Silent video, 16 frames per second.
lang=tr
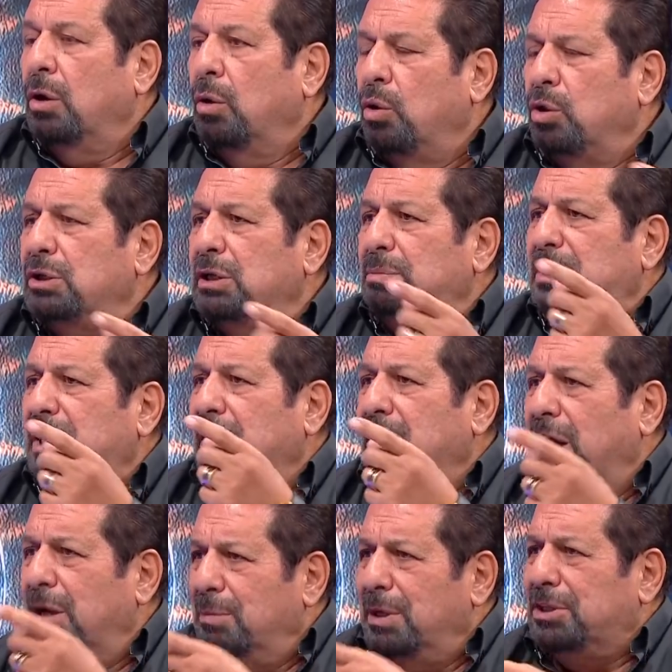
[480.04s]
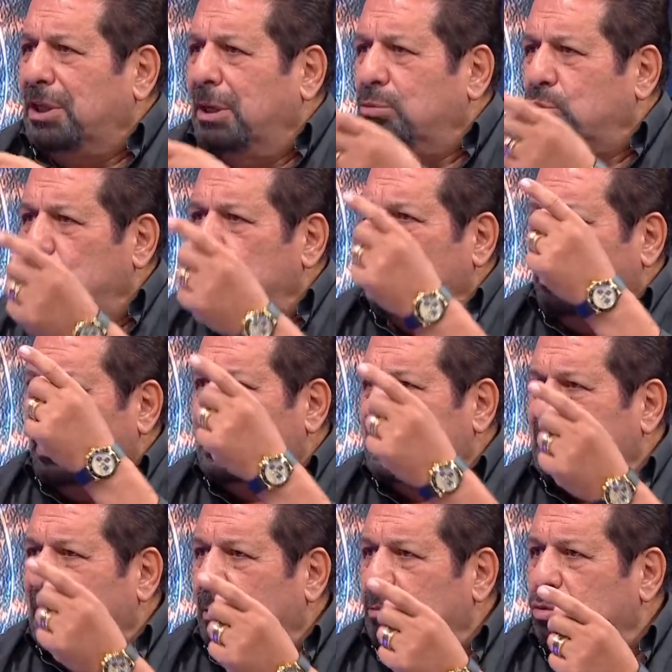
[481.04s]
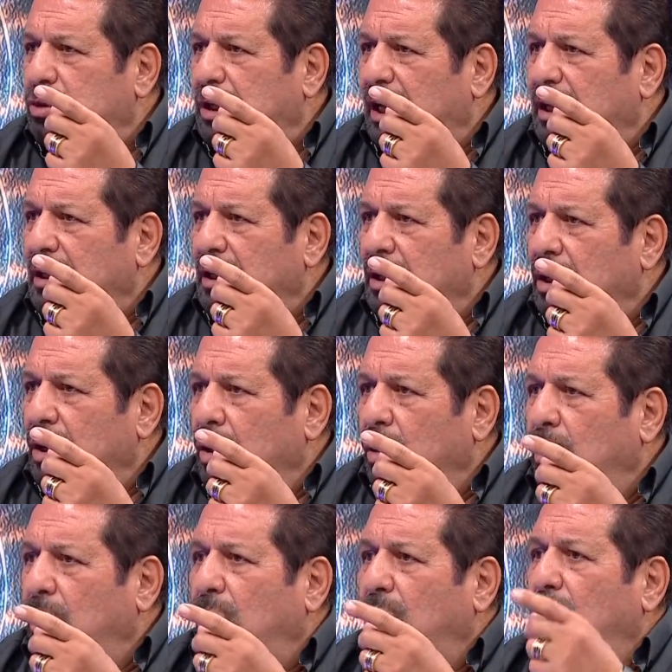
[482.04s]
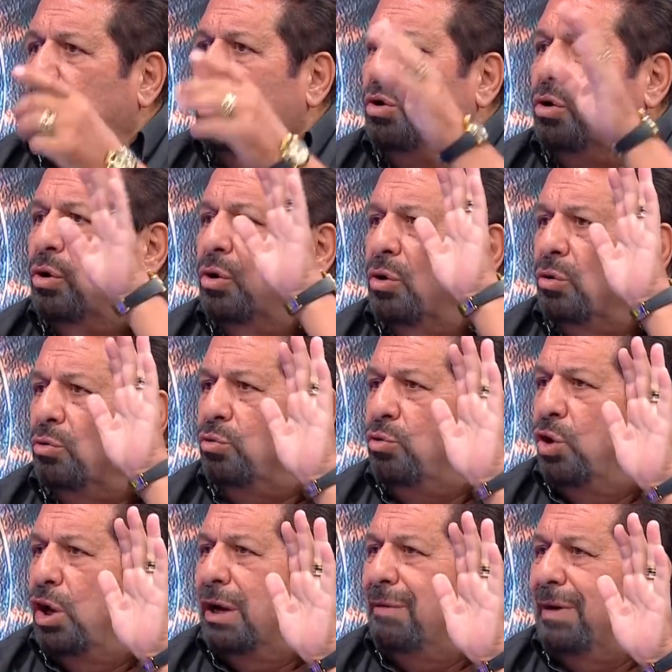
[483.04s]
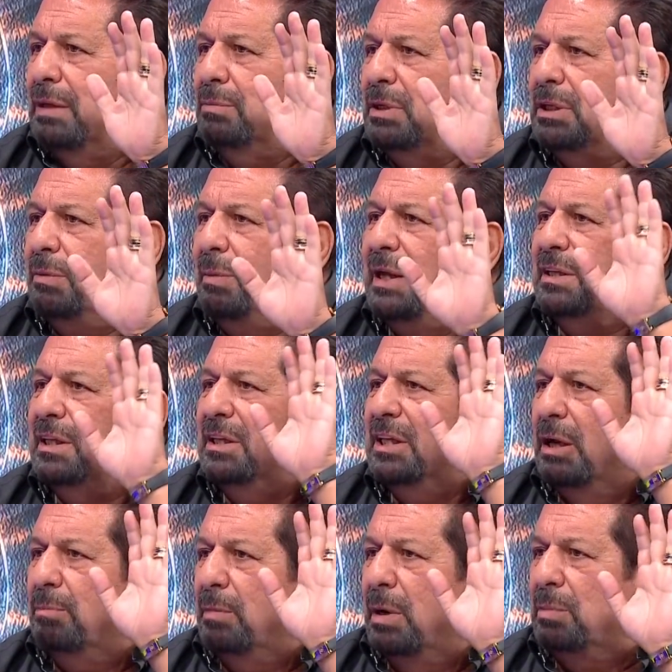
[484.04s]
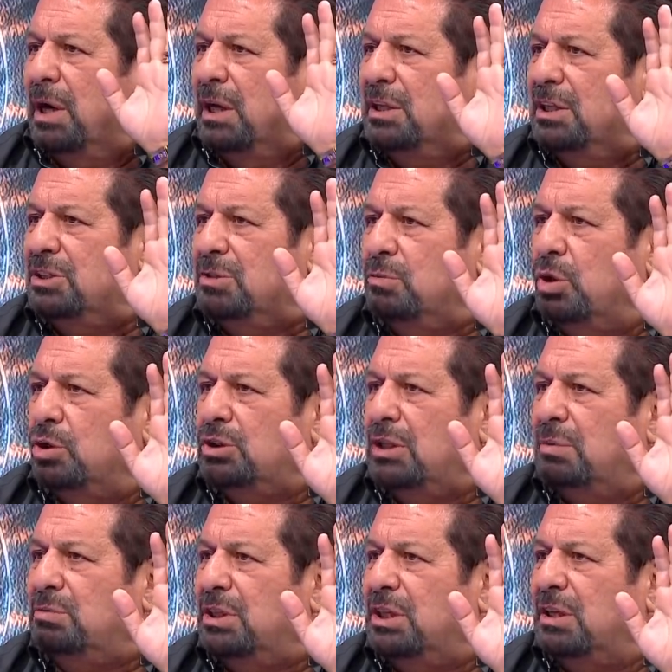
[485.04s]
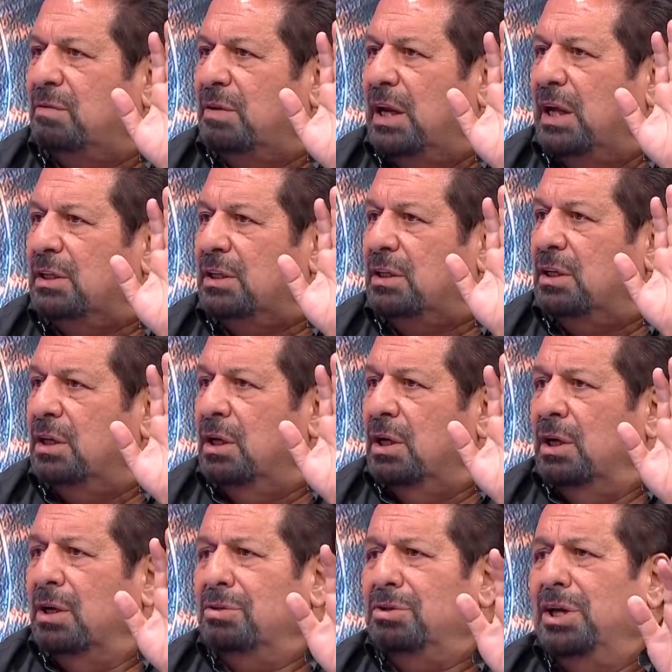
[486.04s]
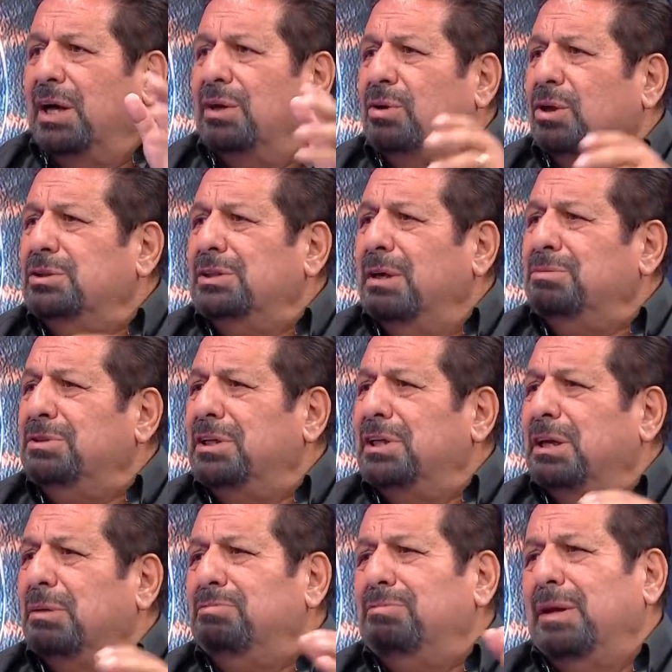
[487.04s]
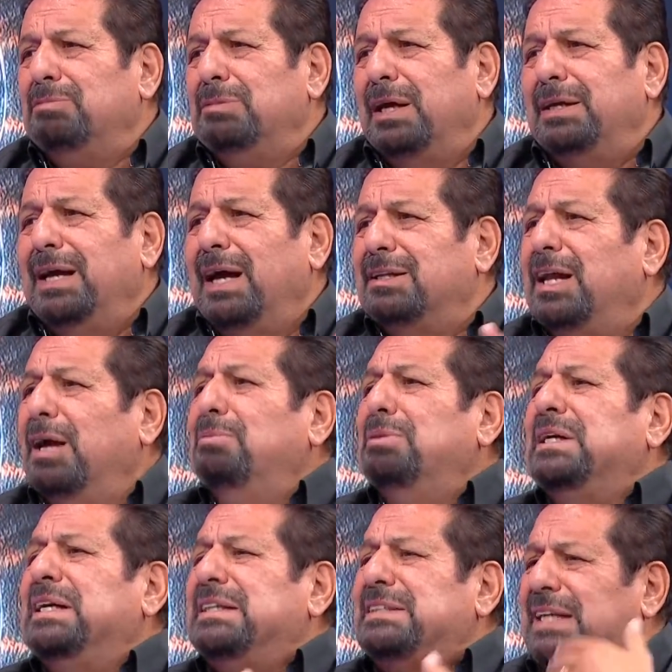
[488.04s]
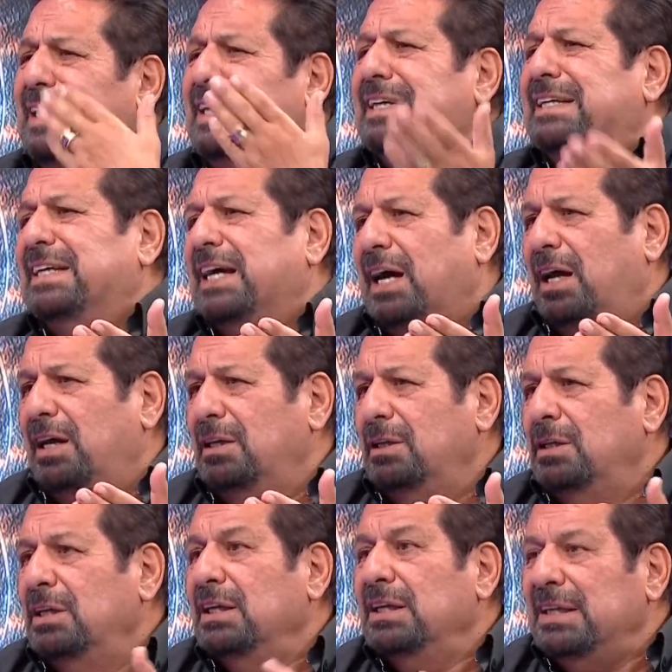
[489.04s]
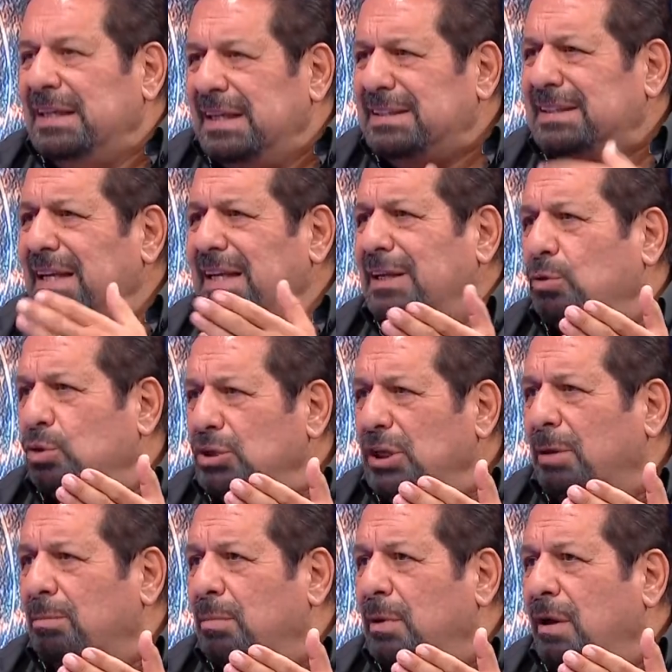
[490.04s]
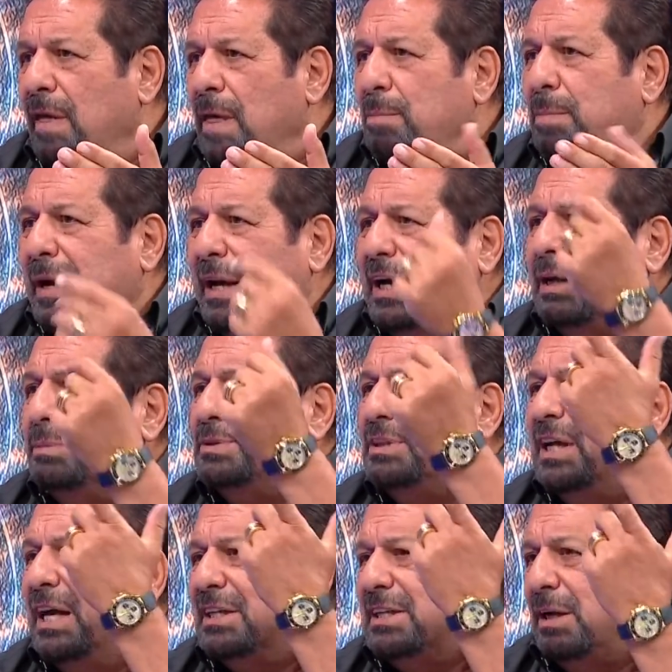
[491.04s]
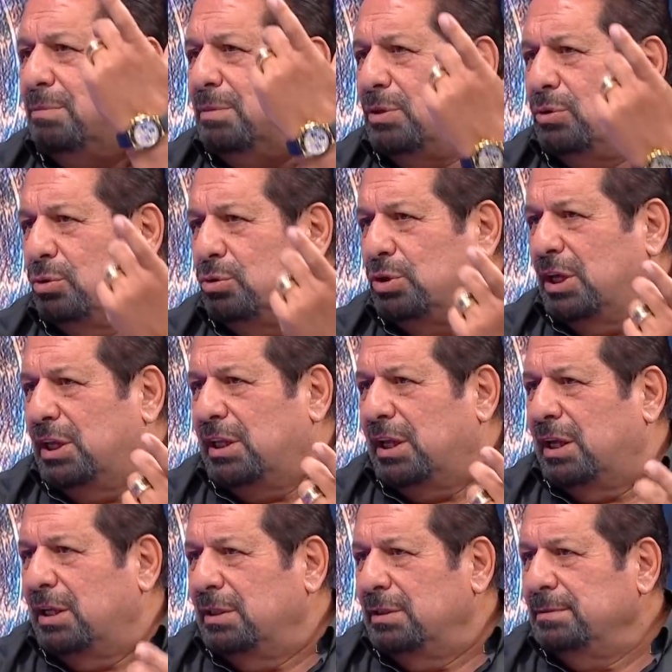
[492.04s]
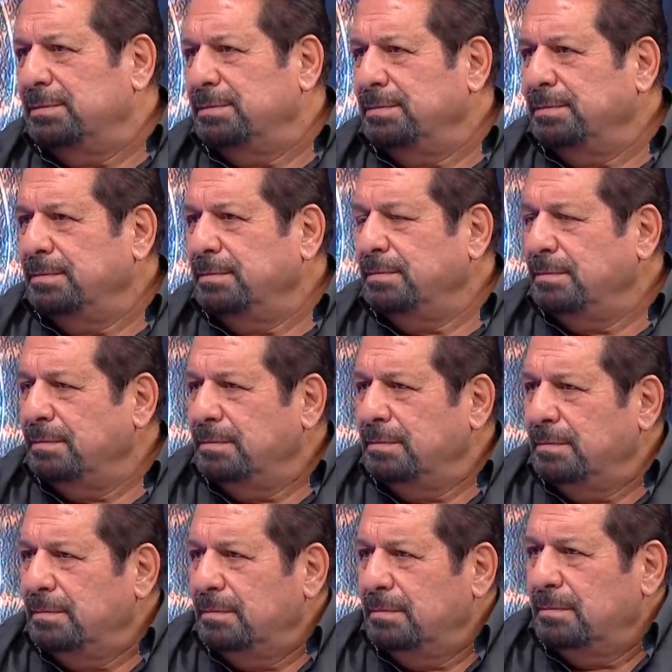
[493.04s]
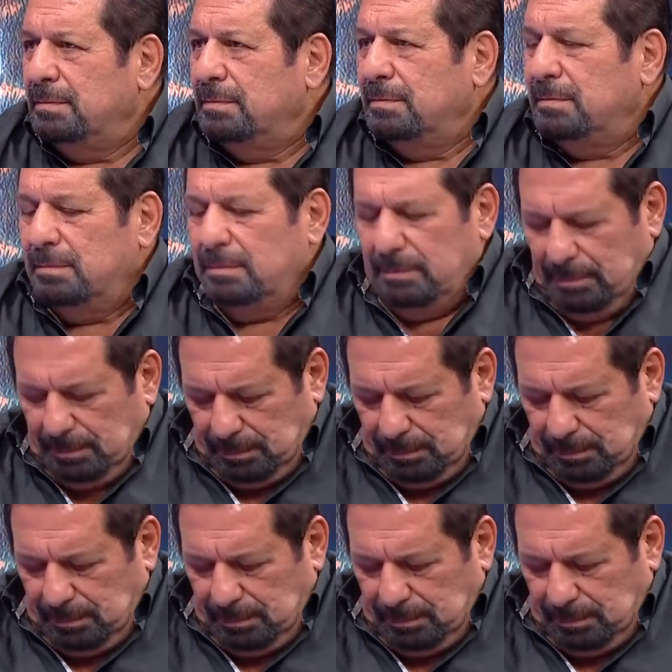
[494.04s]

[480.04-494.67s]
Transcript: Orada bir tek Ahmet diye bir çocuk var İstanbul'da. O görev almadı. Ben dedi yapmam kardeşim gözlemcilik filan dedi. Diğer gözlemcilik bilmem ne. Ya tam rezillik ya. Rezillik hocam. Para kapısı hakemlik Türkiye'de. Ee, ilk yarıda